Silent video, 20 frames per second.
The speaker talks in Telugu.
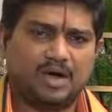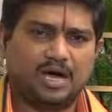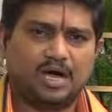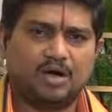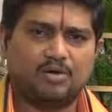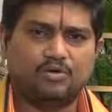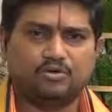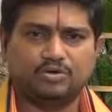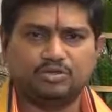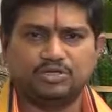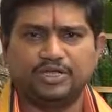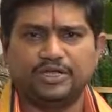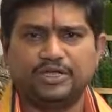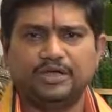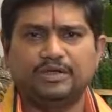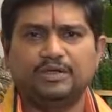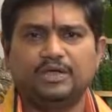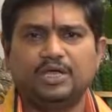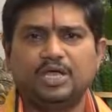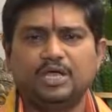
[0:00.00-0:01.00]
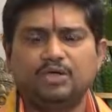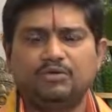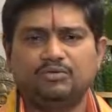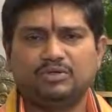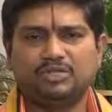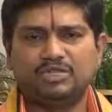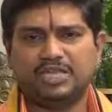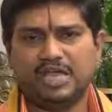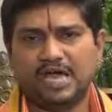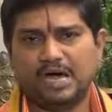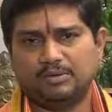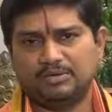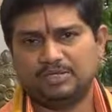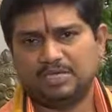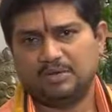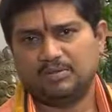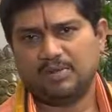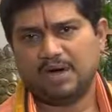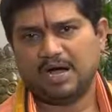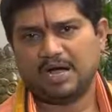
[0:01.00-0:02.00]
బాగా ఉంటుంది
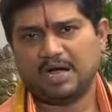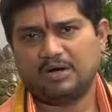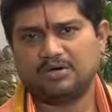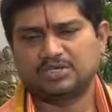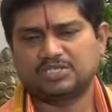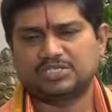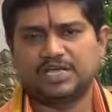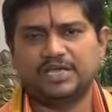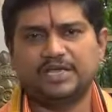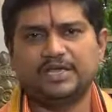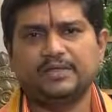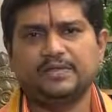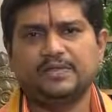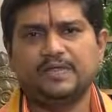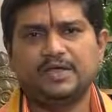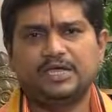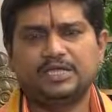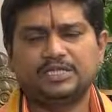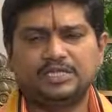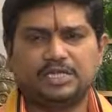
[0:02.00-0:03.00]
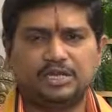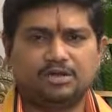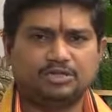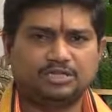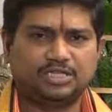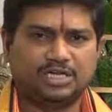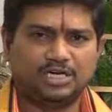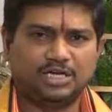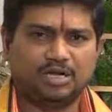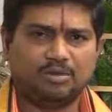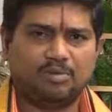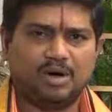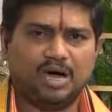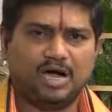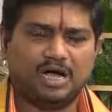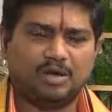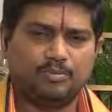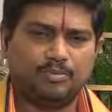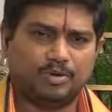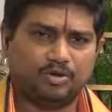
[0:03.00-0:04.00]
విద్యావధులు బాగా వస్తాయి తెలివితేటలు
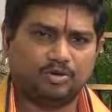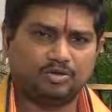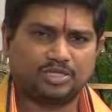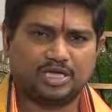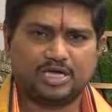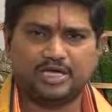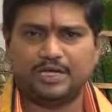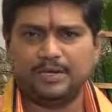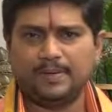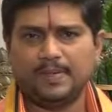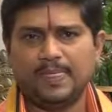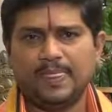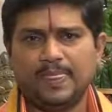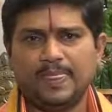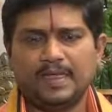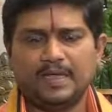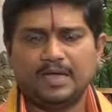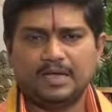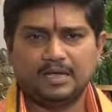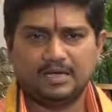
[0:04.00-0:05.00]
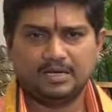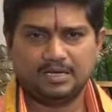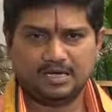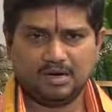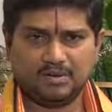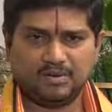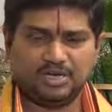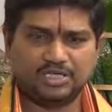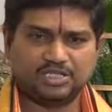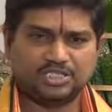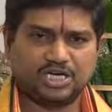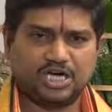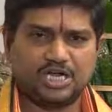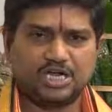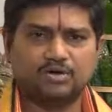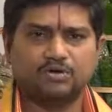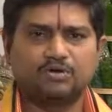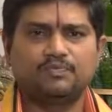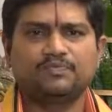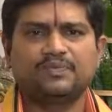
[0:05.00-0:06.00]
బాగా పెరుగుతాయి
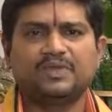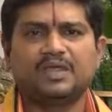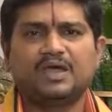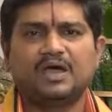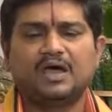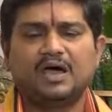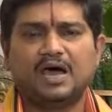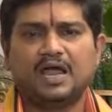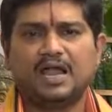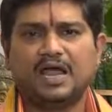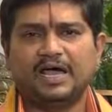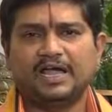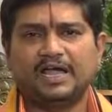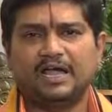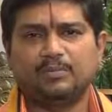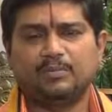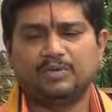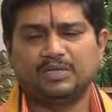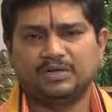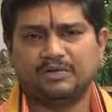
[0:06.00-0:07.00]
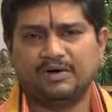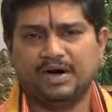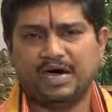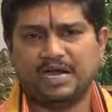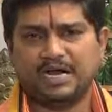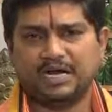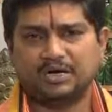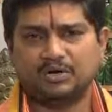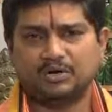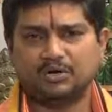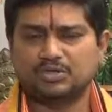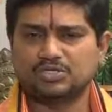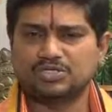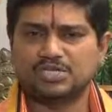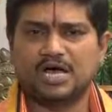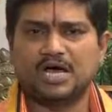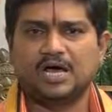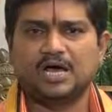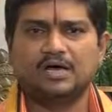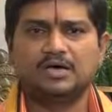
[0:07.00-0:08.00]
గమనించగలరు అలాగే బుధవారం
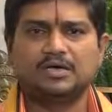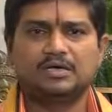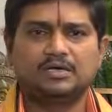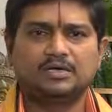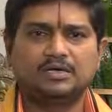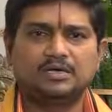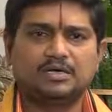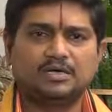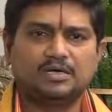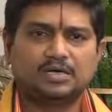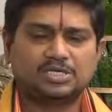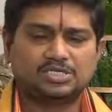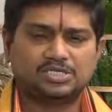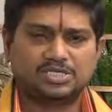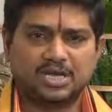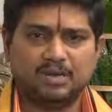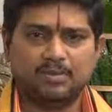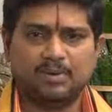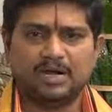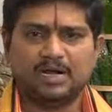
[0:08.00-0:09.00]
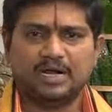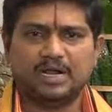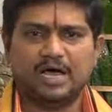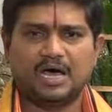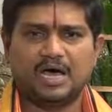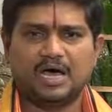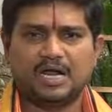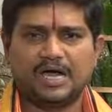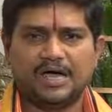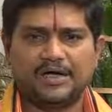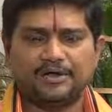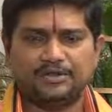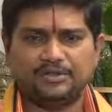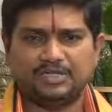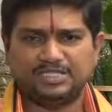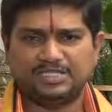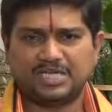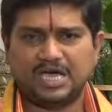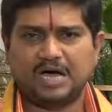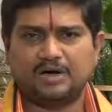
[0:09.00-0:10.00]
రోజున శ్రీమన్నారాయణ
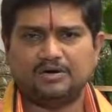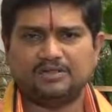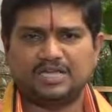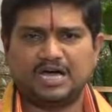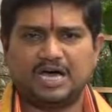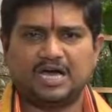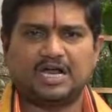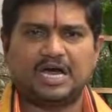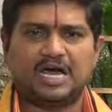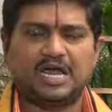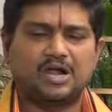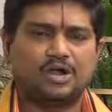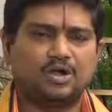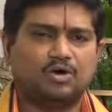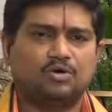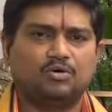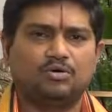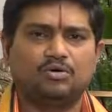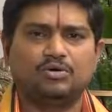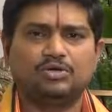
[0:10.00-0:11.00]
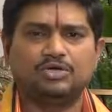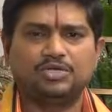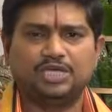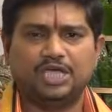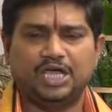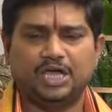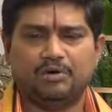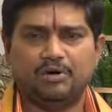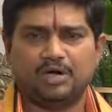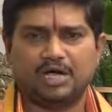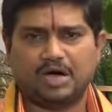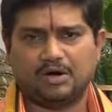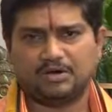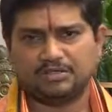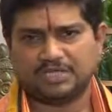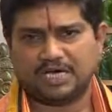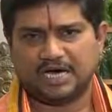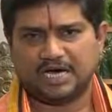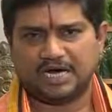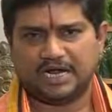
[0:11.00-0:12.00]
దశావతారాలలో ఏ ఒక
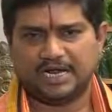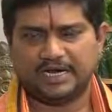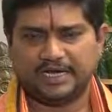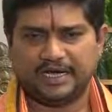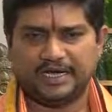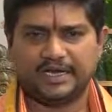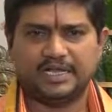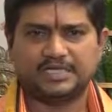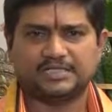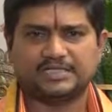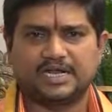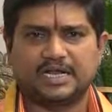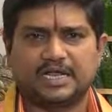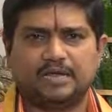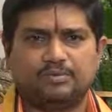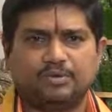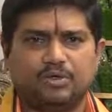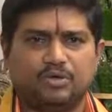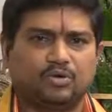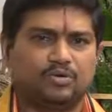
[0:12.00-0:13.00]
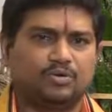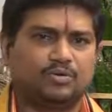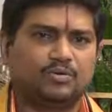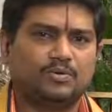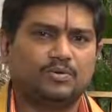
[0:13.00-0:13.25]
అవతారానికైనా సరే మీరు